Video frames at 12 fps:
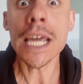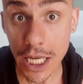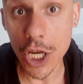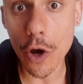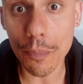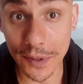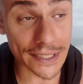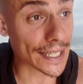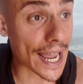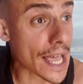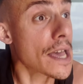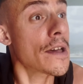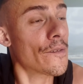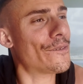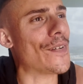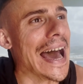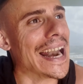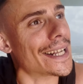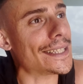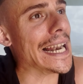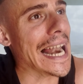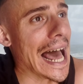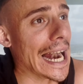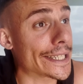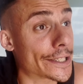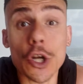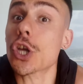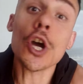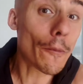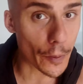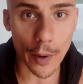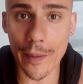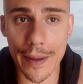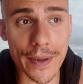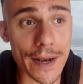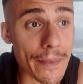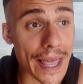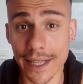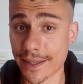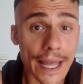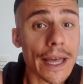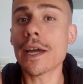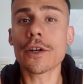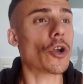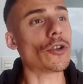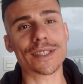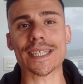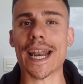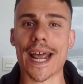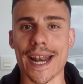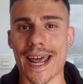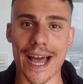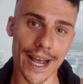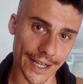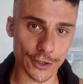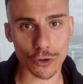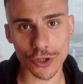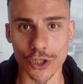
io potrei fare dell'altro. Io probabilmente non sarei neanche sui